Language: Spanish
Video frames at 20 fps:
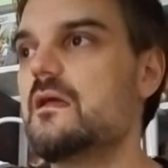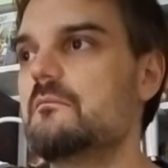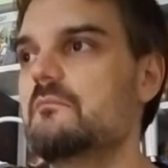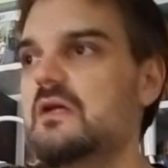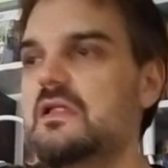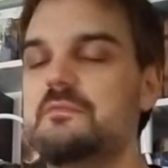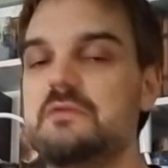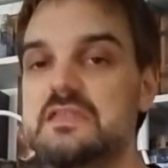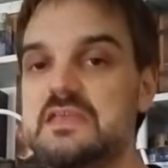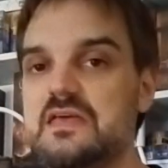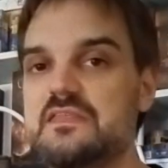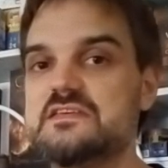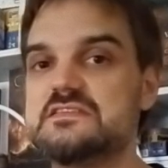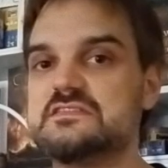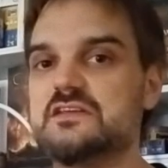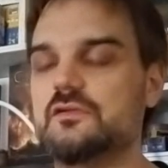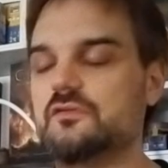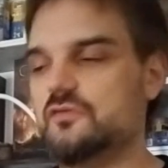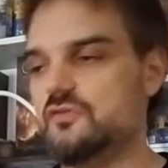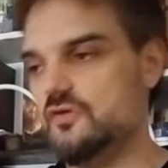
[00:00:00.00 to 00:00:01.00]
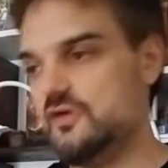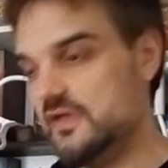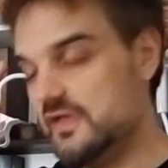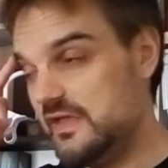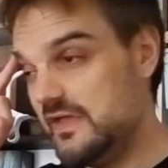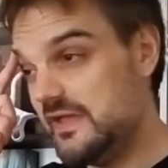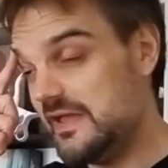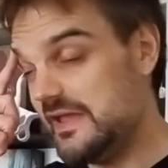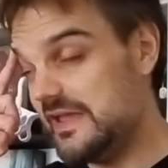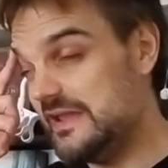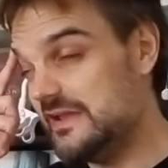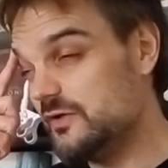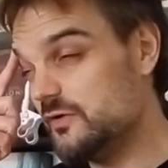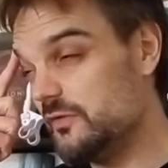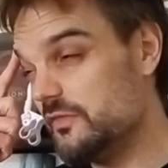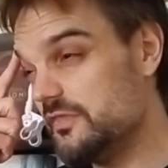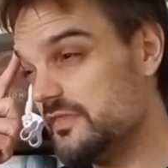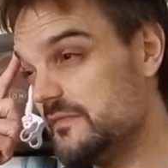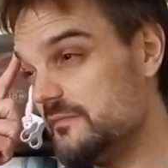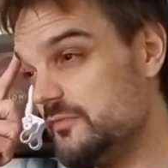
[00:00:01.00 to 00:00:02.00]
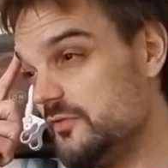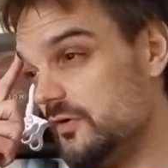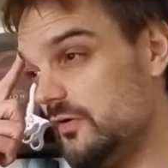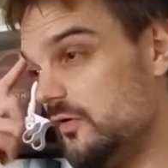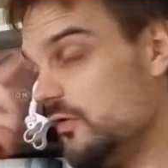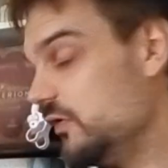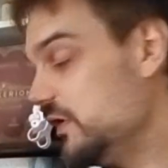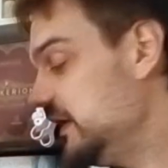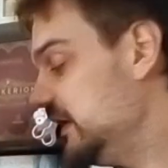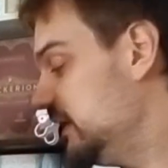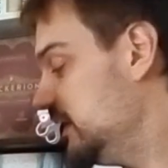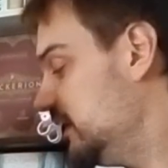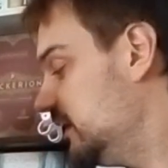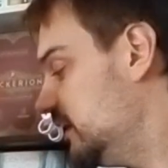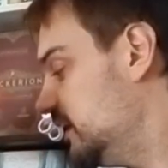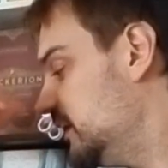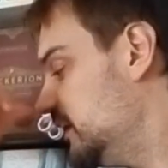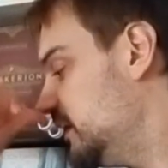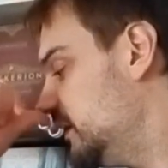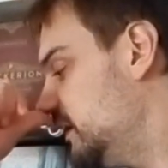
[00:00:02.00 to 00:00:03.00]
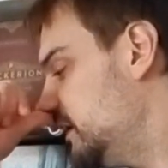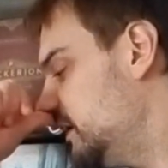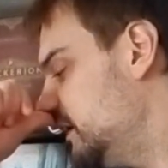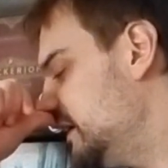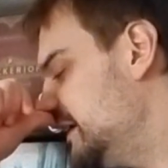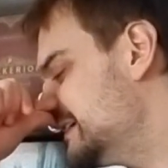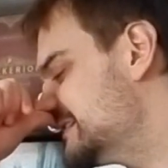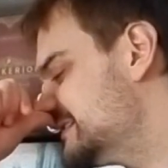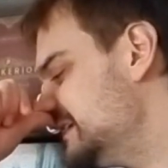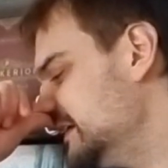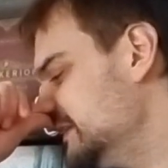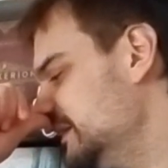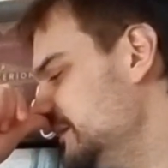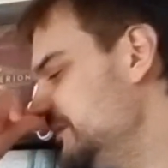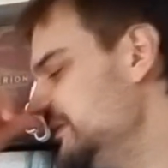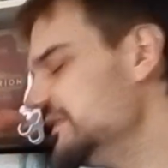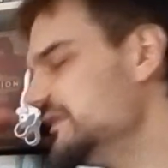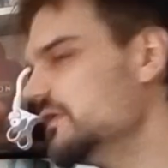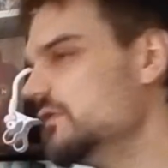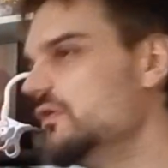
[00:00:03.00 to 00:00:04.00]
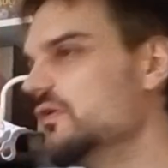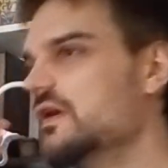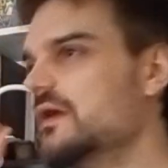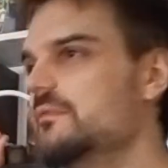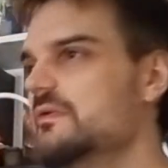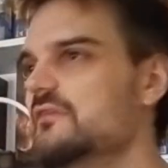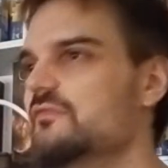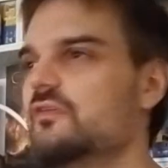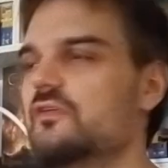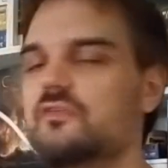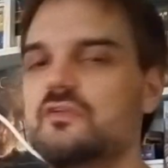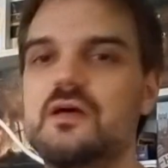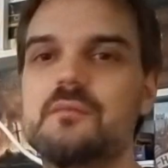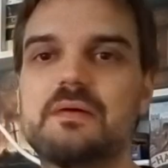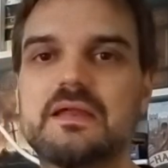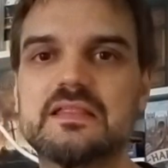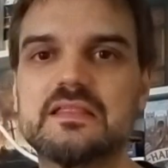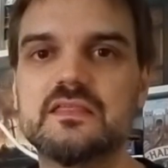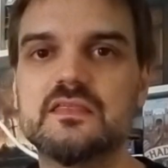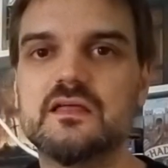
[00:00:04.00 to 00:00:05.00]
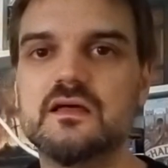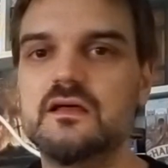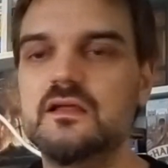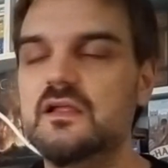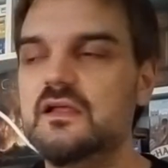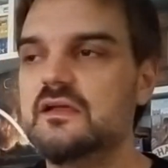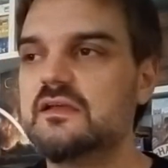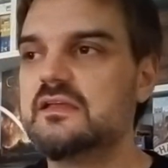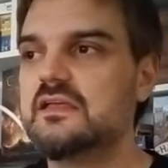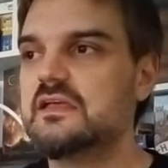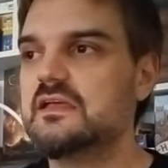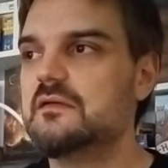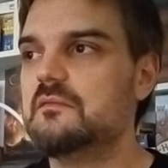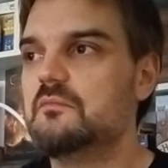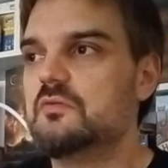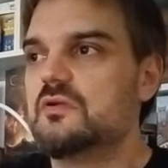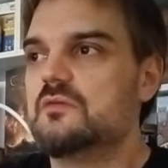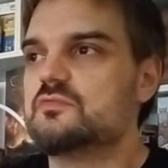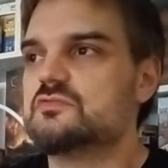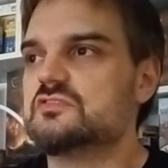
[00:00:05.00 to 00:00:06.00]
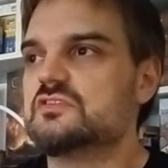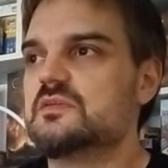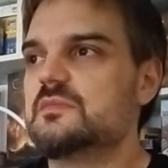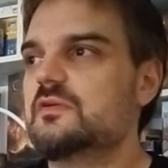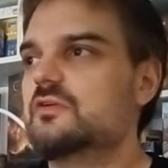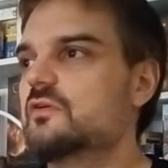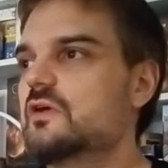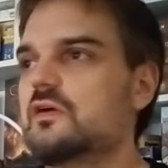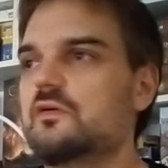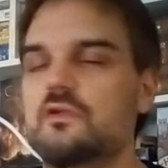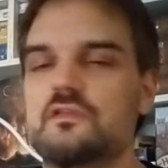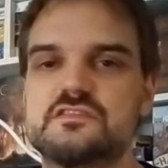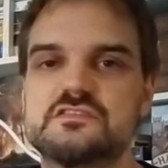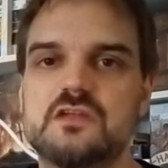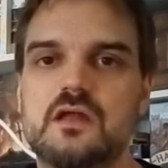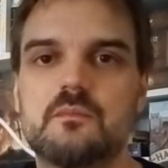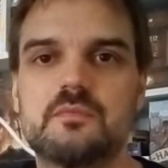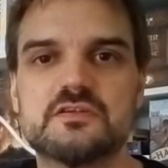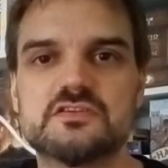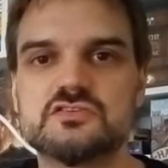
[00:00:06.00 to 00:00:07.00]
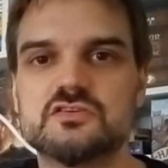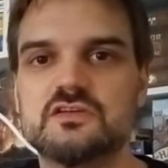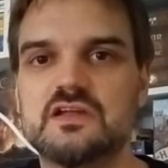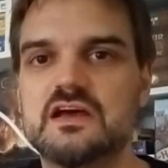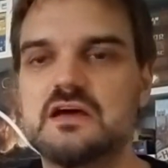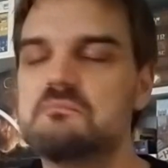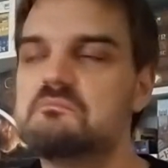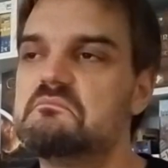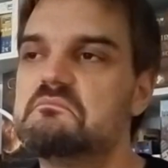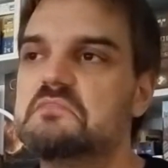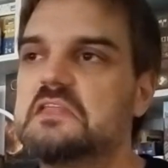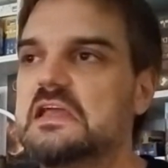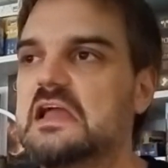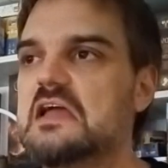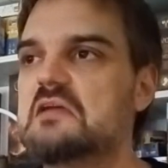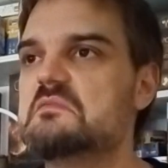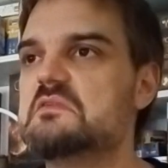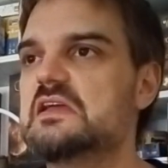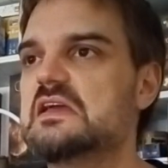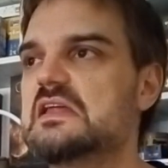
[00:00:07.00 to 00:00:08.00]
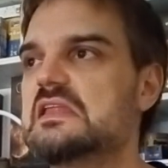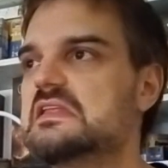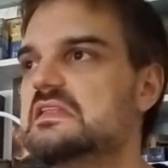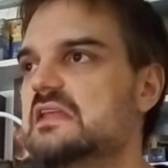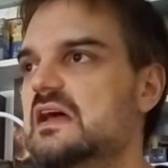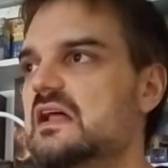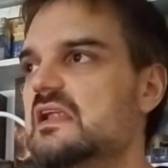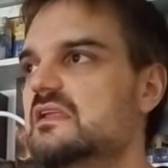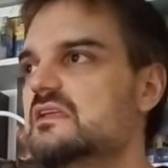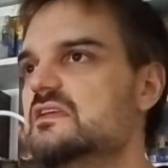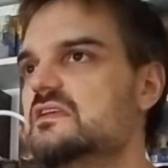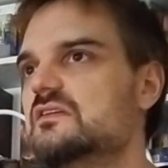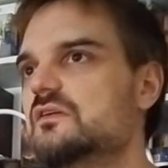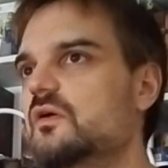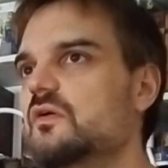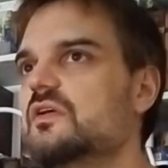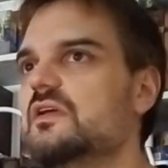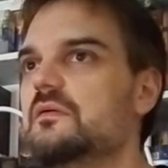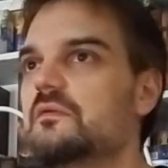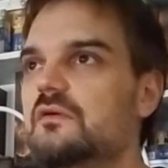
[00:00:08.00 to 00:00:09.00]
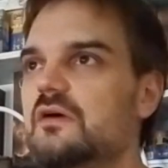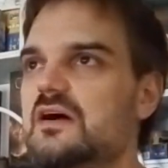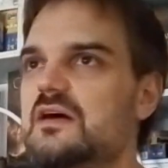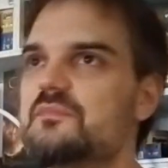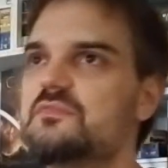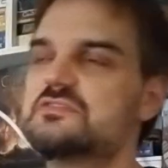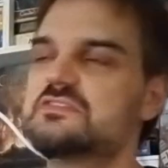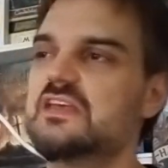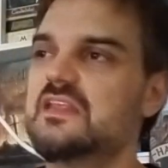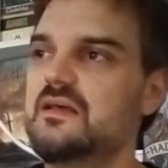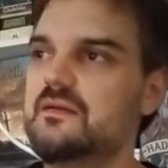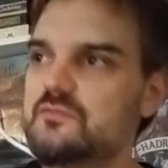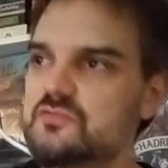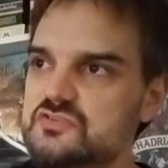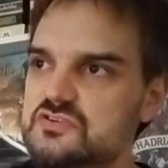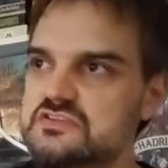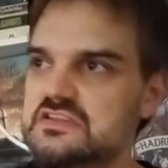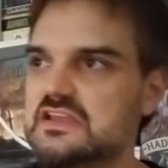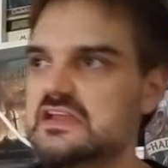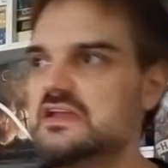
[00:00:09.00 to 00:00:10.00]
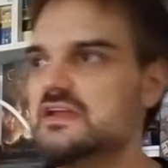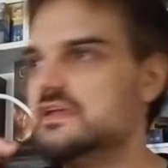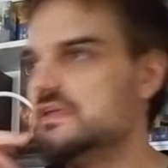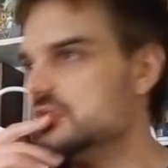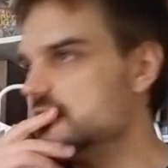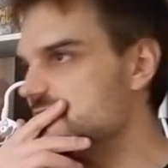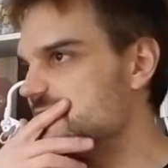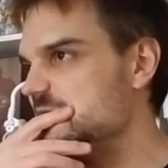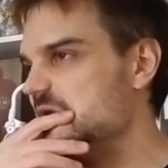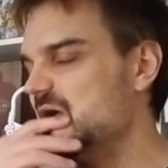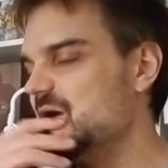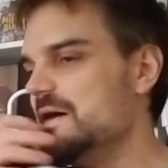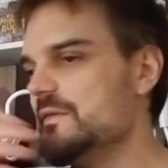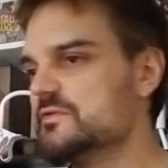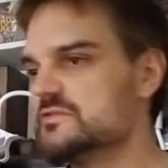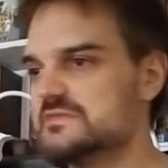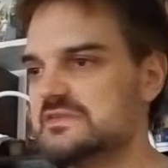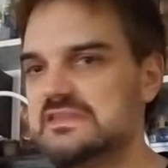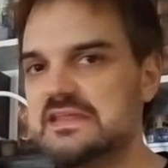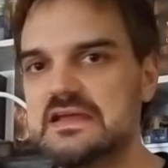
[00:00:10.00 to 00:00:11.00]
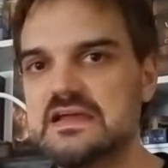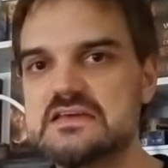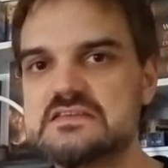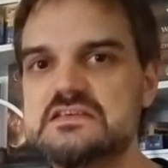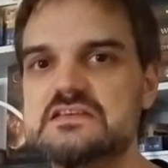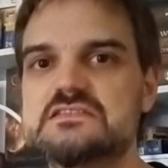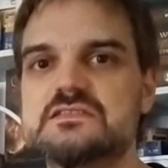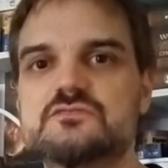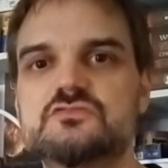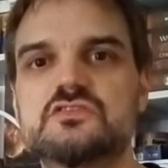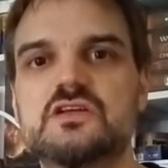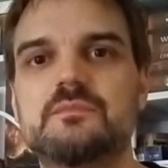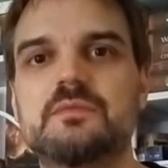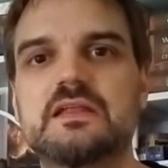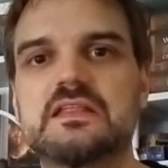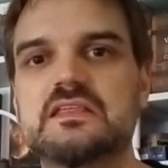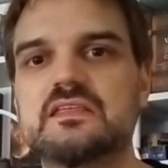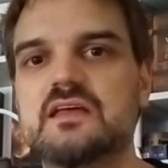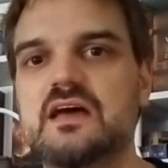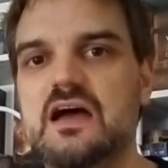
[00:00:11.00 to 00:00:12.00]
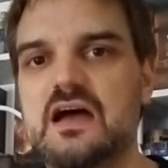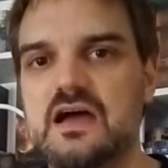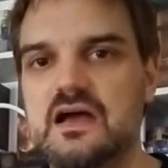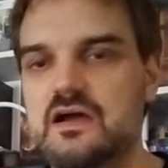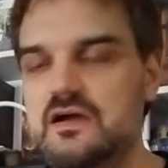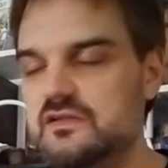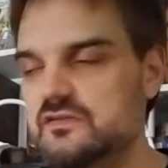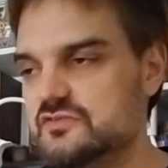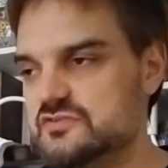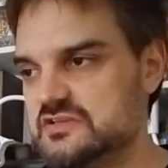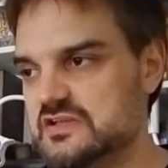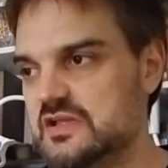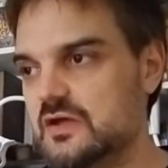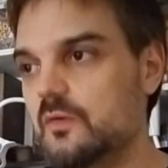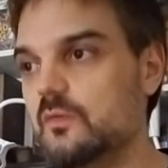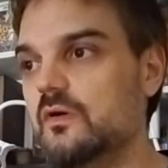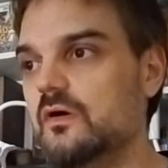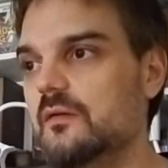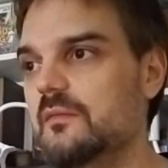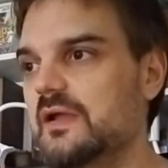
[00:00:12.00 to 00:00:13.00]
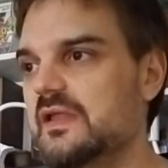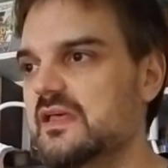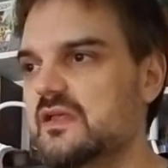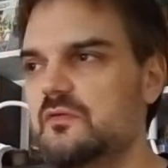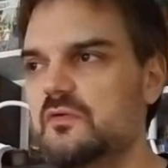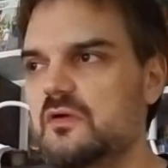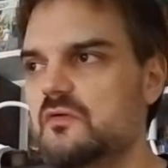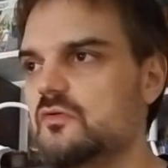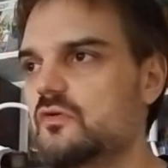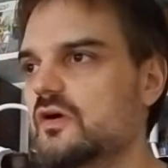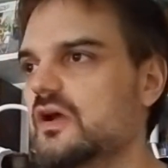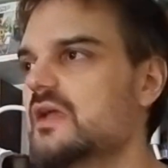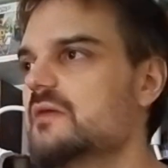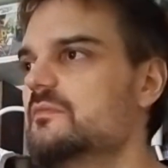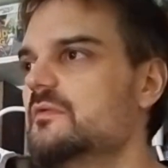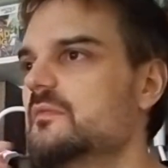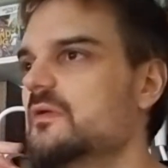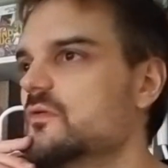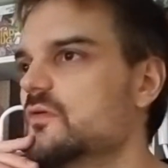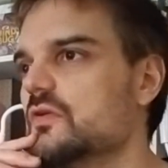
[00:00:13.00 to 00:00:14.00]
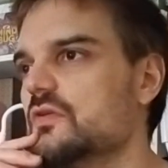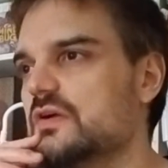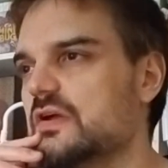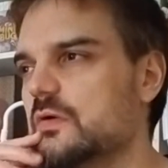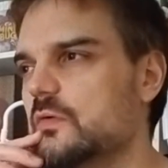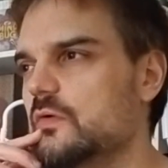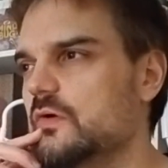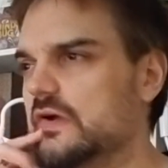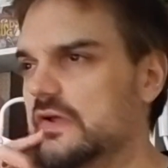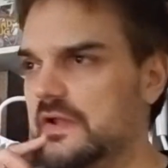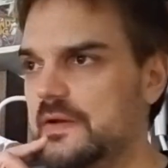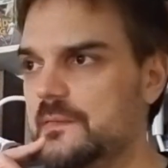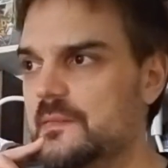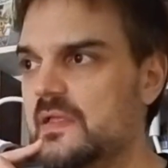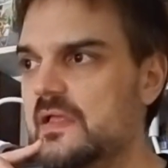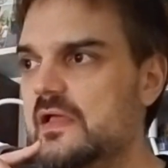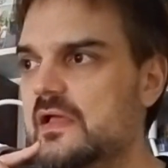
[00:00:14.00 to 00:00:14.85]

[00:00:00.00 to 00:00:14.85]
¿vale? Venía de este rollo. El concepto o el eh, exactamente de lo que hablé fue de una partida que, bueno, pues lo típico que conoces a una persona, te cae bien y tal, y oye, ah, pues quedamos, no sé qué, y dices, venga, ah, pues vente a casa y echamos una partida a no sé qué juego, ¿vale? Era un Eurogame, no me acuerdo qué juego era.